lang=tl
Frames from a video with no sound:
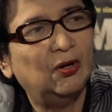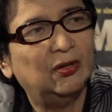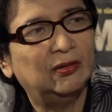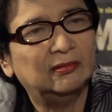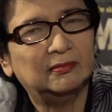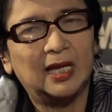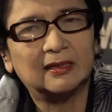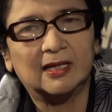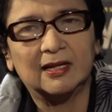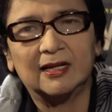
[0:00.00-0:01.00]
Oo.
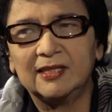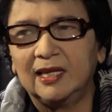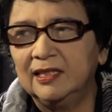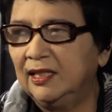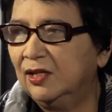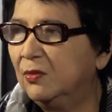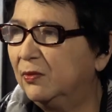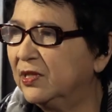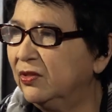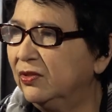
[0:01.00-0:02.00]
Kasi yeah. hindi
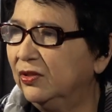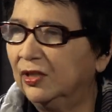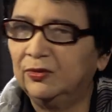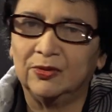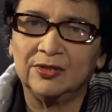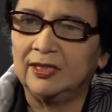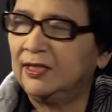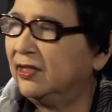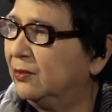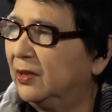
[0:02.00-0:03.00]
lumabas dun yung atrocities ng